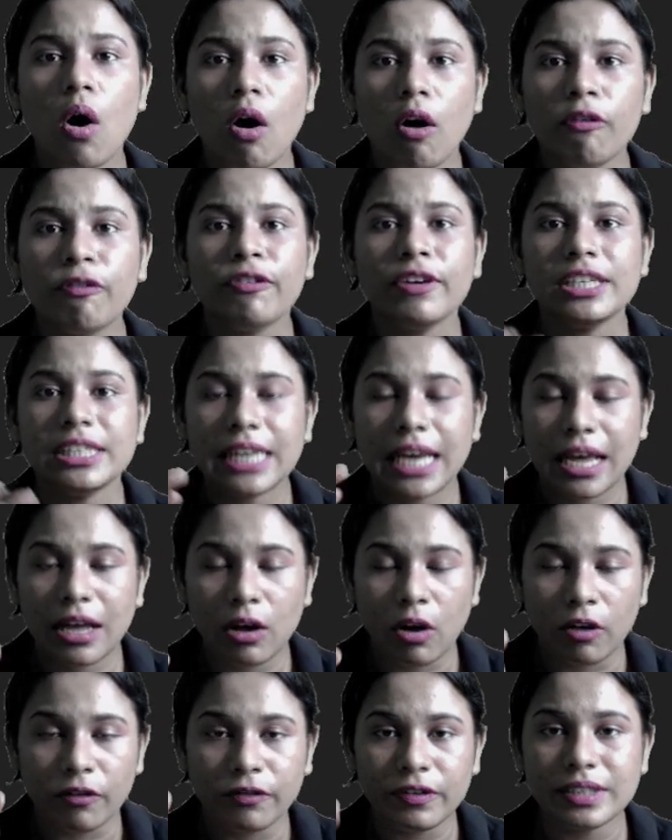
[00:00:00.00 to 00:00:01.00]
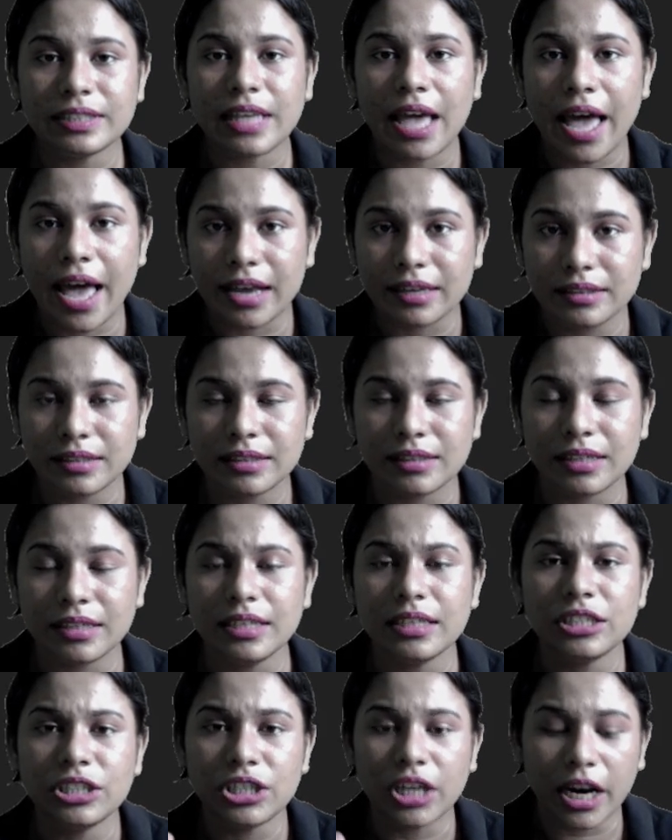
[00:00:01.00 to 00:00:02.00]
অফিস অফিস
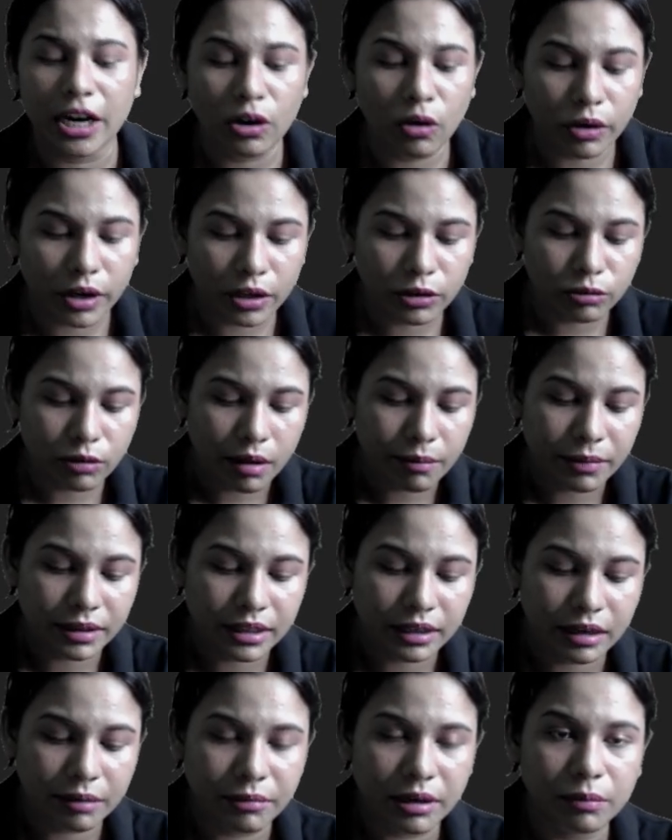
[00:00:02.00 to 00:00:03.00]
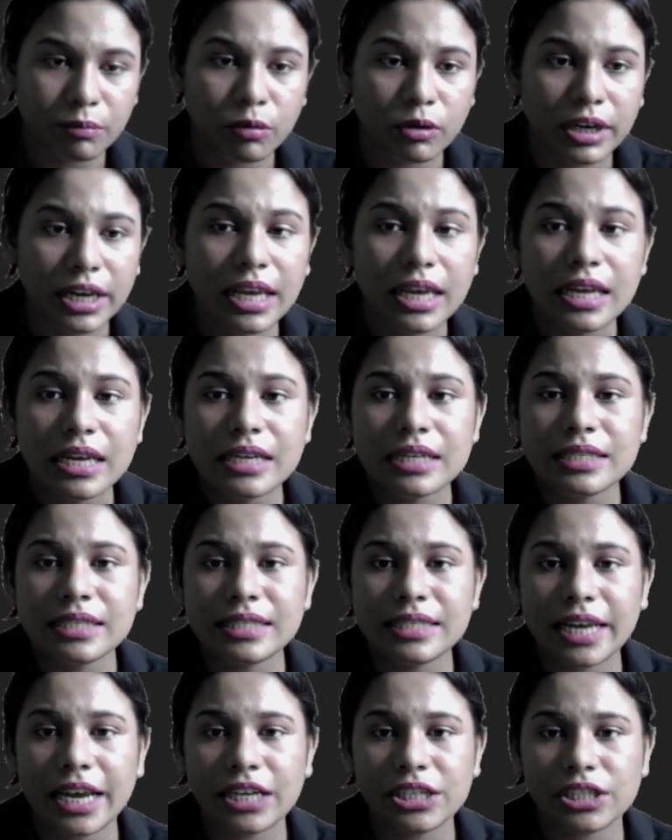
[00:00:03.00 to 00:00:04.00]
অ্যাক্সেসরি সেগুলো কিন্তু আমাদের আমরা বলি
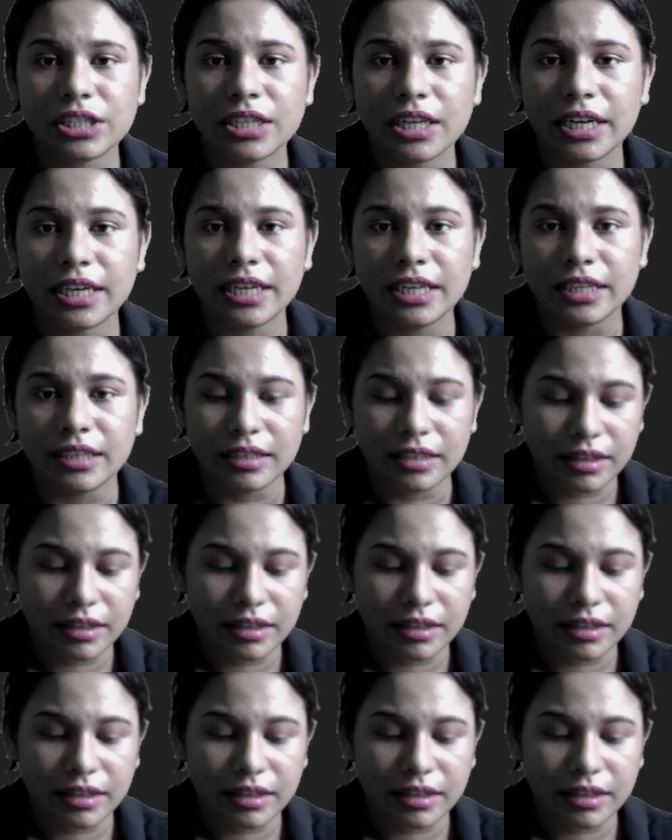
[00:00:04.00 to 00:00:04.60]
স্টেশনারি